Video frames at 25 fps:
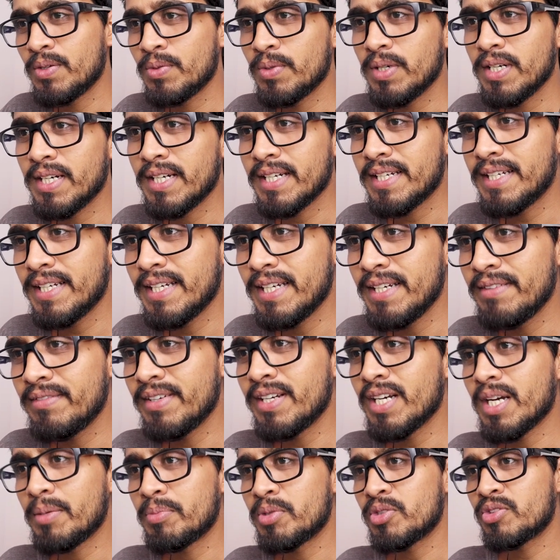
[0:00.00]
हुआ है कि
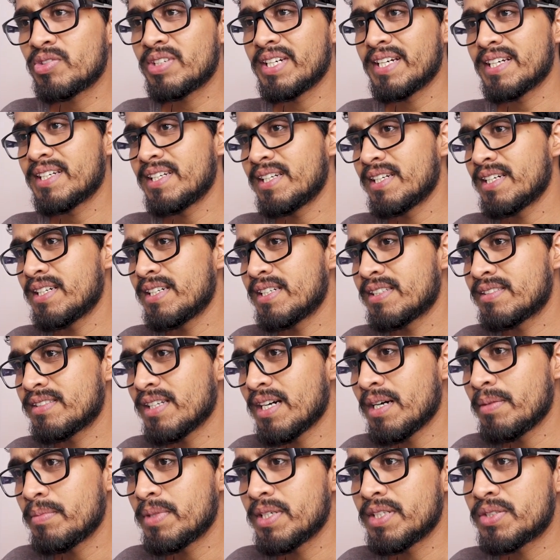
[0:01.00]
इवन आफ्टर क्रैकिंग
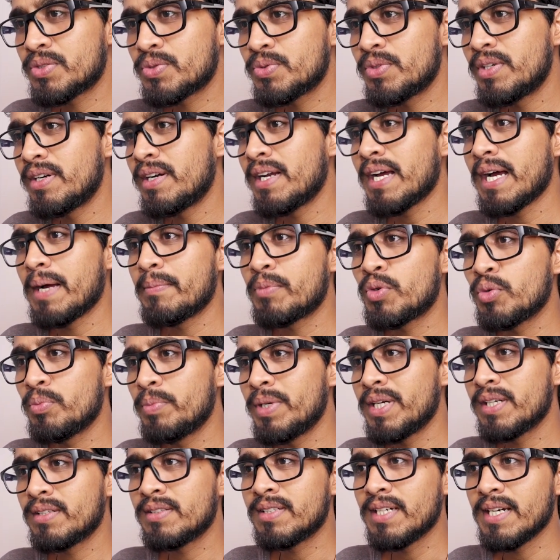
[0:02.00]
एग्जाम स्टूडेंट हैव टू
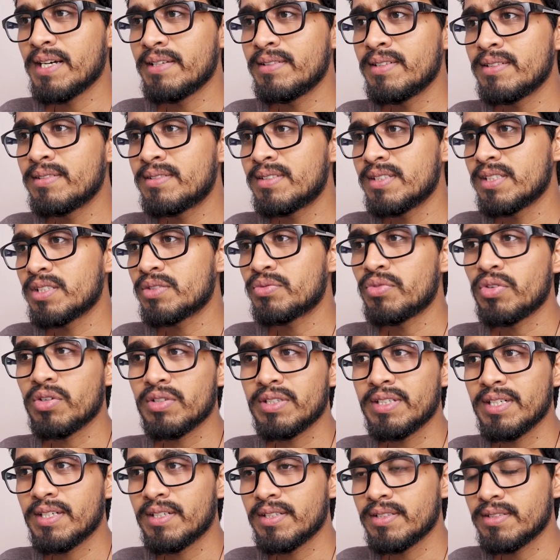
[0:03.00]
बेक द एजेंसीज
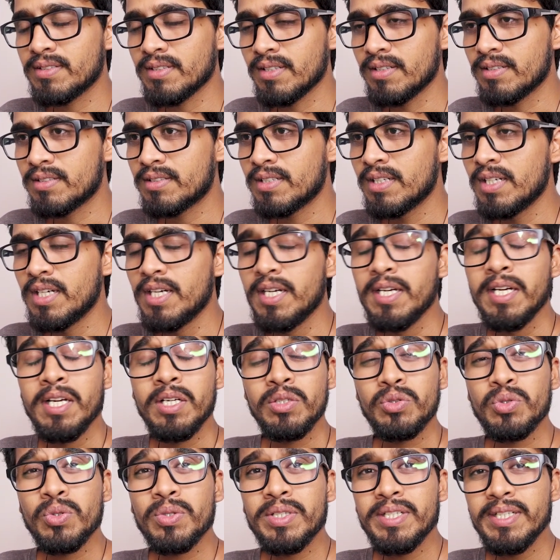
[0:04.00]
फॉर देयर
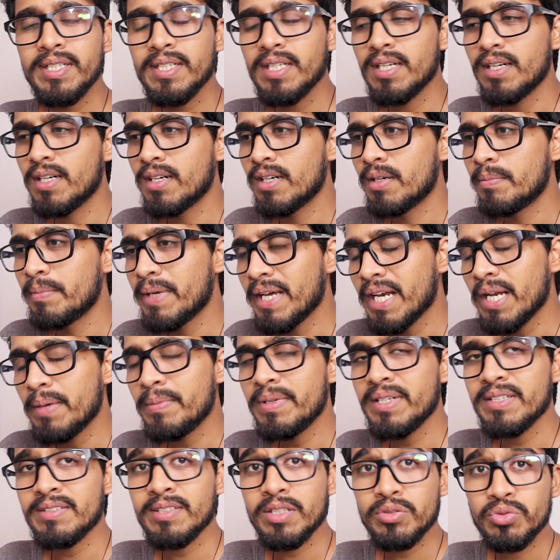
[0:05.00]
रिजल्ट जो कि मैंने
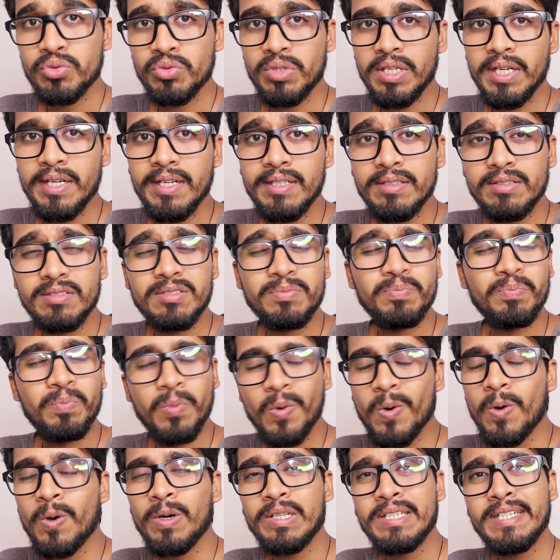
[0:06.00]
भी ऐसा सुना है
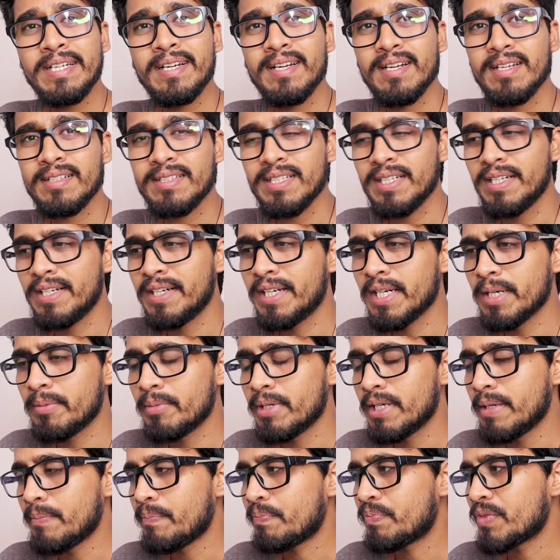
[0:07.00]
बहुत ही गलत है इंडिया
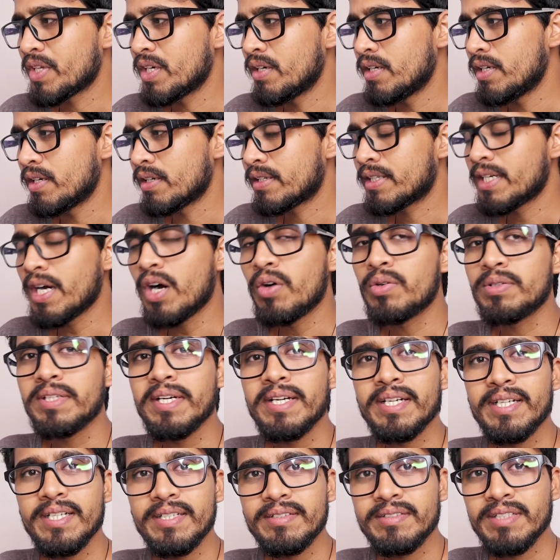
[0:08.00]
में क्या होता
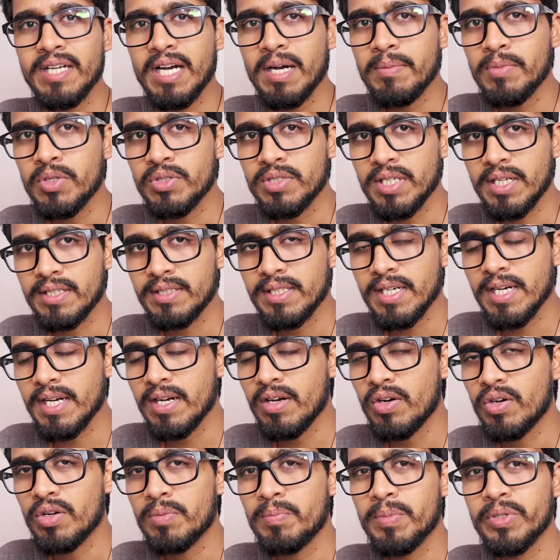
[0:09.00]
है कि एग्ज़ाम हो जाता है
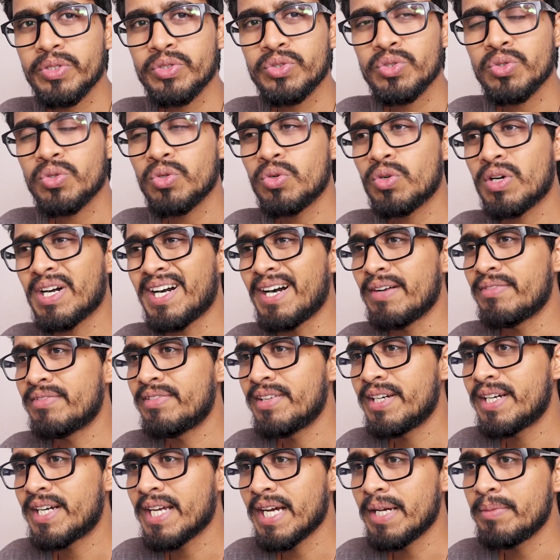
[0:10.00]
और बच्चों को
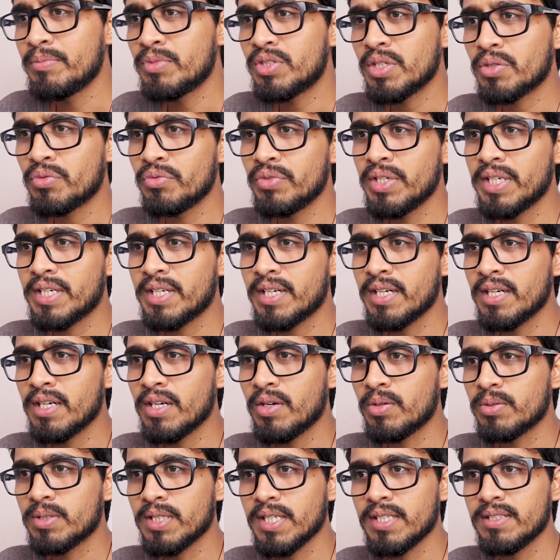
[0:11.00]
काफ़ी टाइम तक वेट
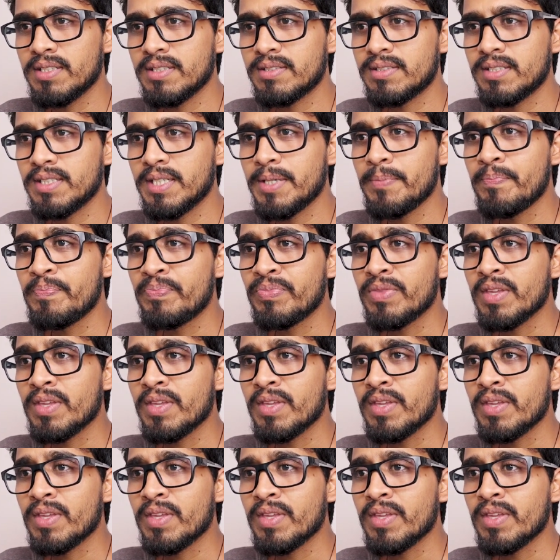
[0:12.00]
करना होता है जैसे